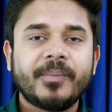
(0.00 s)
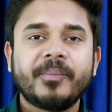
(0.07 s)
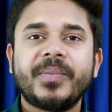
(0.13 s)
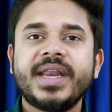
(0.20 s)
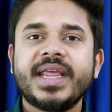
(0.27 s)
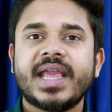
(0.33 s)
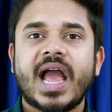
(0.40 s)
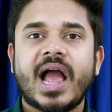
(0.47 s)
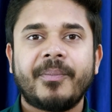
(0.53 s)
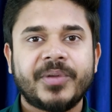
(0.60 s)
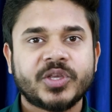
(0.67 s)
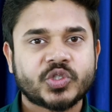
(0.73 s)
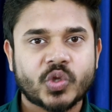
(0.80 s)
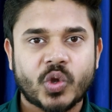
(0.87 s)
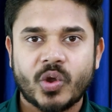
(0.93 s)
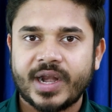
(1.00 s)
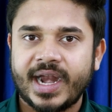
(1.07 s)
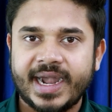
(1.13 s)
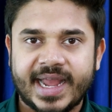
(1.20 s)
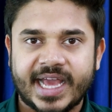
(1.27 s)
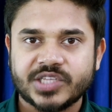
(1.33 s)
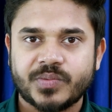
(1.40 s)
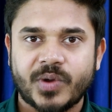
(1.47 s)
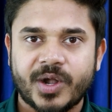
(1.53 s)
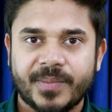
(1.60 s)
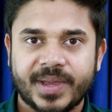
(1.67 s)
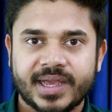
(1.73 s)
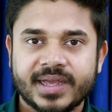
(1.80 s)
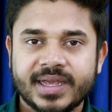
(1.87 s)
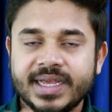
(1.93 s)
कंपनी यहाँ पे सो रहा है डैशबोर्ड
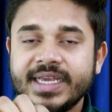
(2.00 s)
में